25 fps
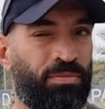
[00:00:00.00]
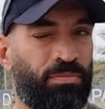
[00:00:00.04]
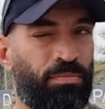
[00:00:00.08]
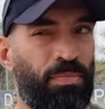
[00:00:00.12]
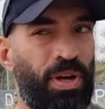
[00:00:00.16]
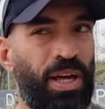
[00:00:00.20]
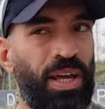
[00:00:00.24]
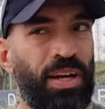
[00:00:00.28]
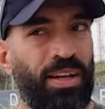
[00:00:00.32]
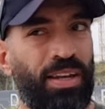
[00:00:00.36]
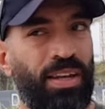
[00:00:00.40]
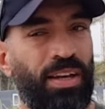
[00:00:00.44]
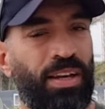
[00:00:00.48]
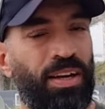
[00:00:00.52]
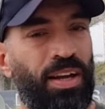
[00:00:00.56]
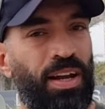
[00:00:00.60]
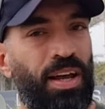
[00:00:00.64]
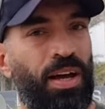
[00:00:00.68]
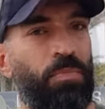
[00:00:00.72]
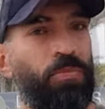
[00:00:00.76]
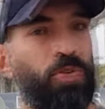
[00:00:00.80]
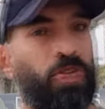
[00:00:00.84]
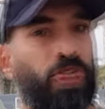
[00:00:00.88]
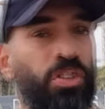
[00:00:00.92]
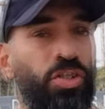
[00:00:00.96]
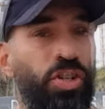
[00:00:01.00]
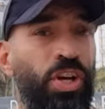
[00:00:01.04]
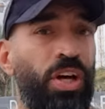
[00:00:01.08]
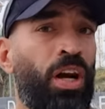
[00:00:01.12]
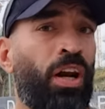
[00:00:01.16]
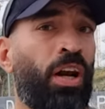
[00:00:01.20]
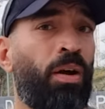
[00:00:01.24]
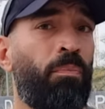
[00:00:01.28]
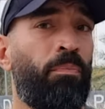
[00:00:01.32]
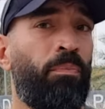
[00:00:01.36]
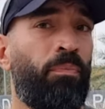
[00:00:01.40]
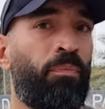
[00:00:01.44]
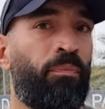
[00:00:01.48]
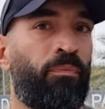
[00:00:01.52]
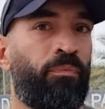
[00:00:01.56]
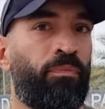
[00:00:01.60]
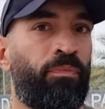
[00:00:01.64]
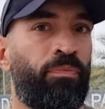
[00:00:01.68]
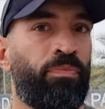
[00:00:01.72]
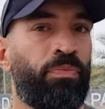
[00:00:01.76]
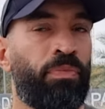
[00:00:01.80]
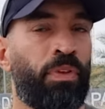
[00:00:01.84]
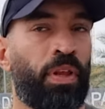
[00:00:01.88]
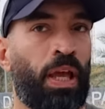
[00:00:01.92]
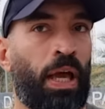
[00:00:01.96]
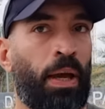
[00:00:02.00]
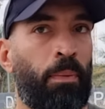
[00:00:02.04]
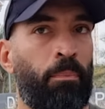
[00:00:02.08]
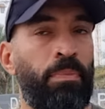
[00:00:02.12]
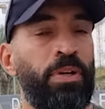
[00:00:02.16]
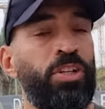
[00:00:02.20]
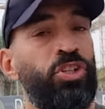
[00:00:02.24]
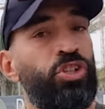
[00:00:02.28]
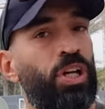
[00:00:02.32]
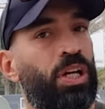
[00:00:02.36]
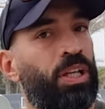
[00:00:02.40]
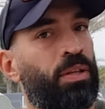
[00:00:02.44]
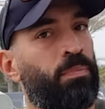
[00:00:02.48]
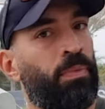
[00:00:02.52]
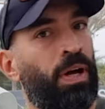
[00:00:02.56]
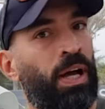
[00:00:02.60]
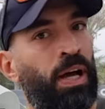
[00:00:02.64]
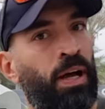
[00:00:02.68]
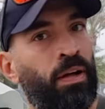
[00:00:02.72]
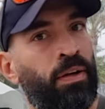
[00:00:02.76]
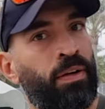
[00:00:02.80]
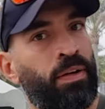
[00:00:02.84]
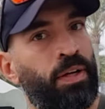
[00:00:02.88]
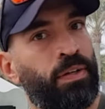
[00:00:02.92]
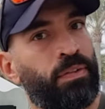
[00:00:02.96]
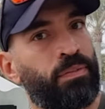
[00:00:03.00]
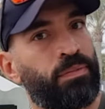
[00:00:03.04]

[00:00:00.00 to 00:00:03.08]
بركي كلامه صح جرب مشيت معك